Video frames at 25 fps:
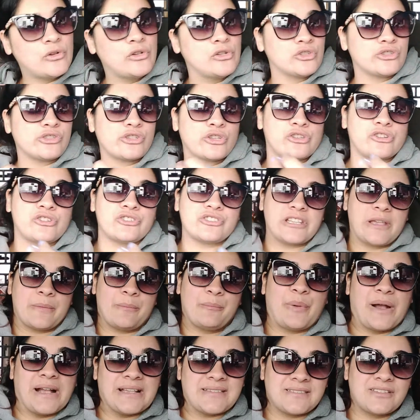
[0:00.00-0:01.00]
los otros
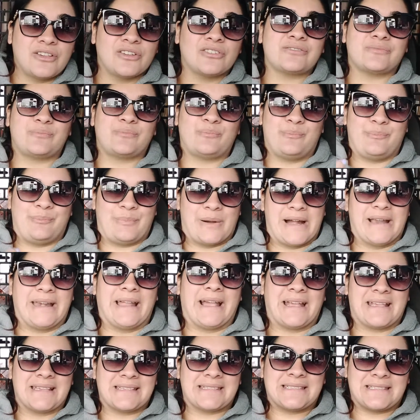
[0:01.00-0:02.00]
espacios
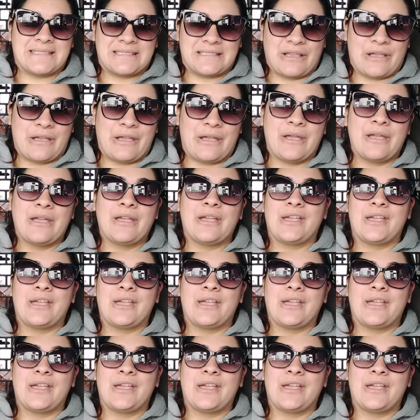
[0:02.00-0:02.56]
para que se